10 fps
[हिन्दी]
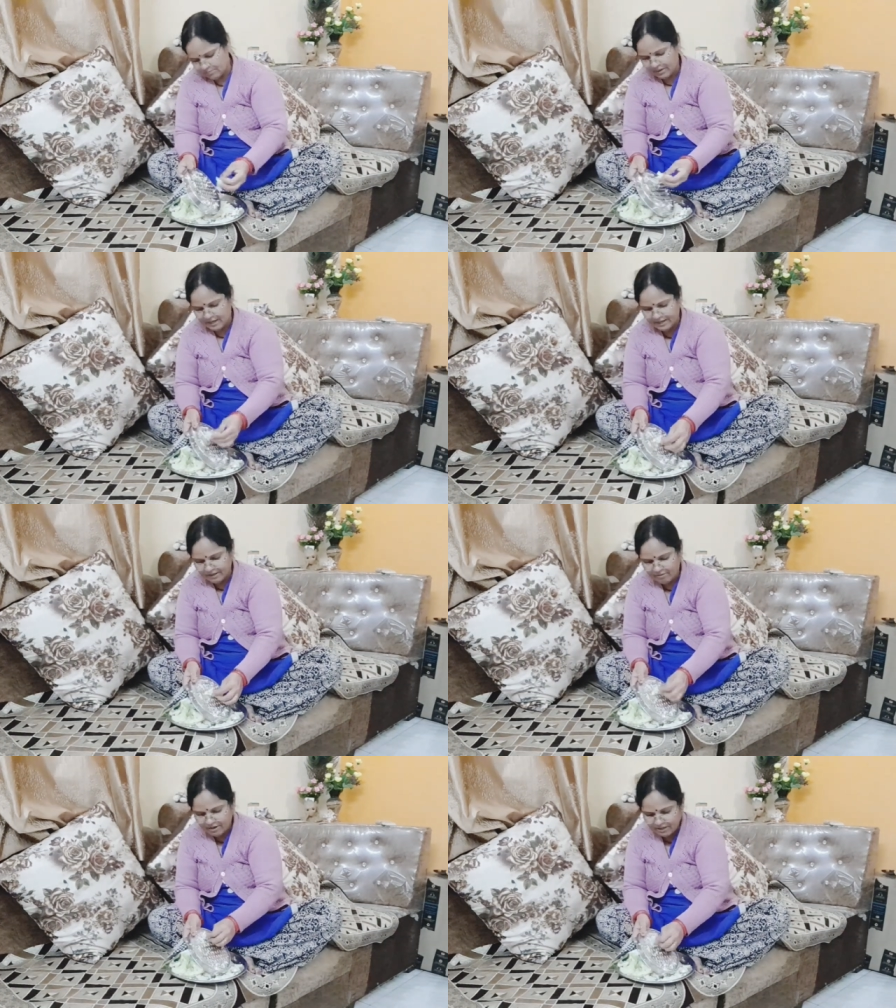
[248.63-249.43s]
पहले
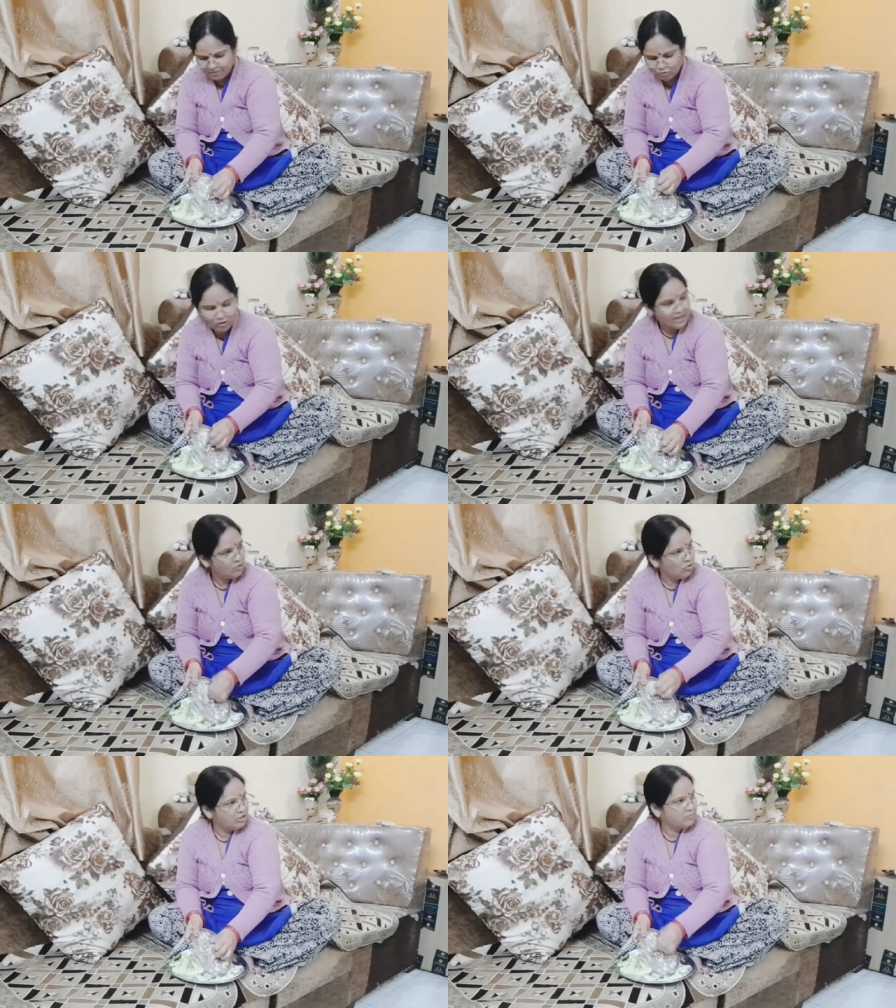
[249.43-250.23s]
एक बार है ना पुताई
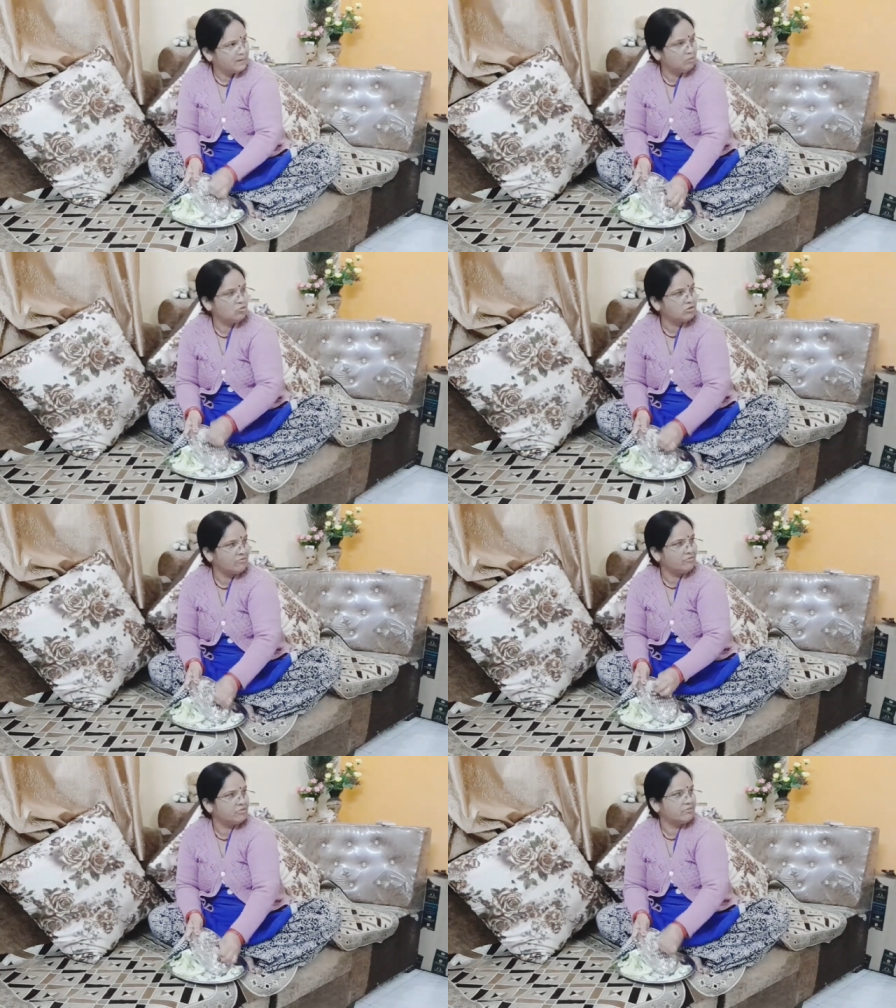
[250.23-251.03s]
होने से पहले वो
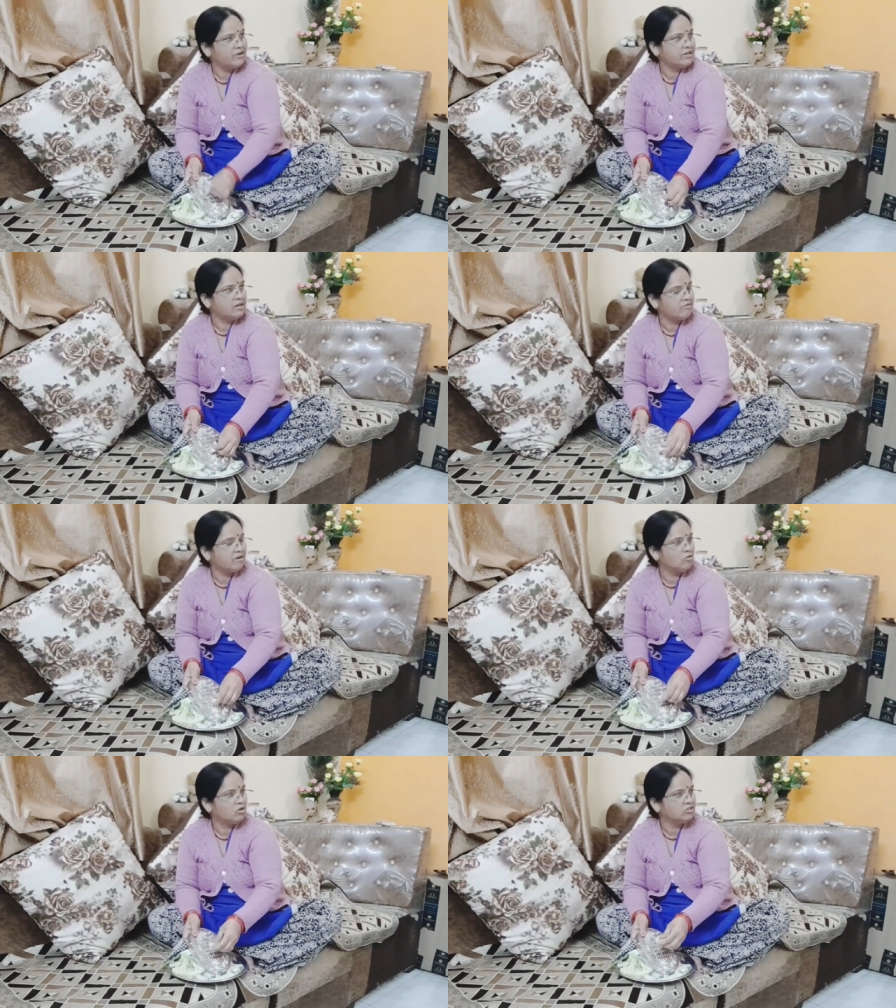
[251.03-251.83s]
सब सफाई करवा
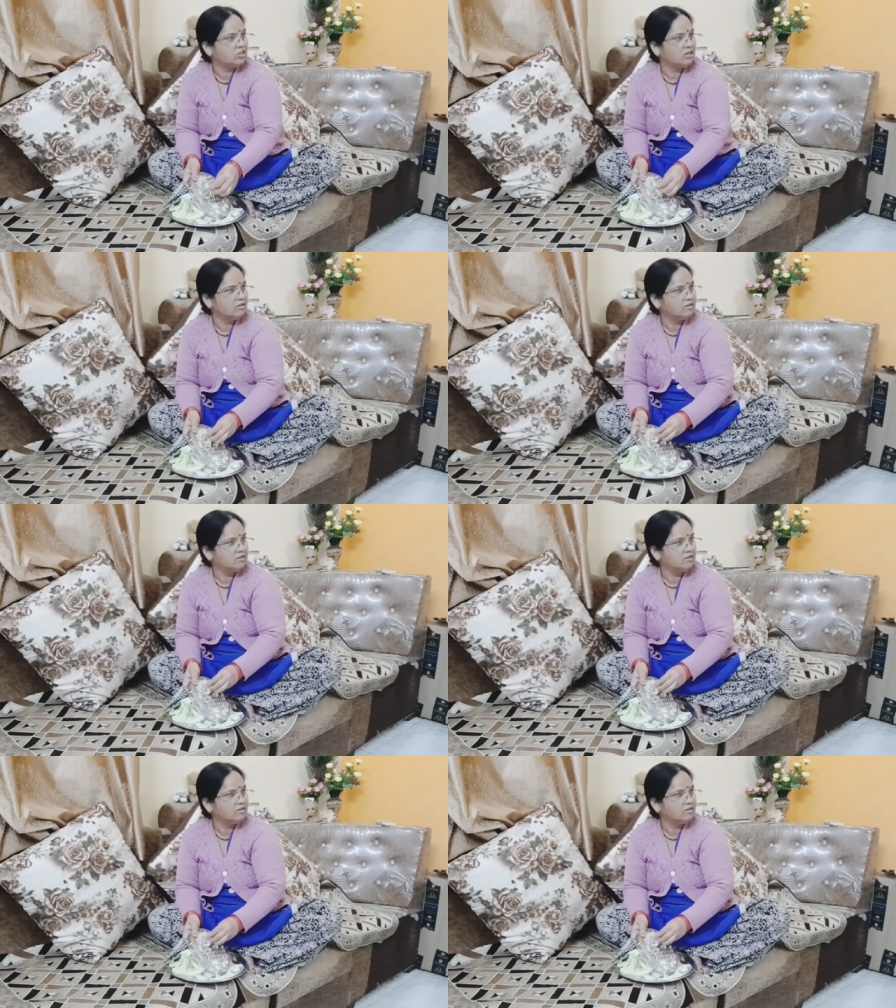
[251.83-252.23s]
लो कचरा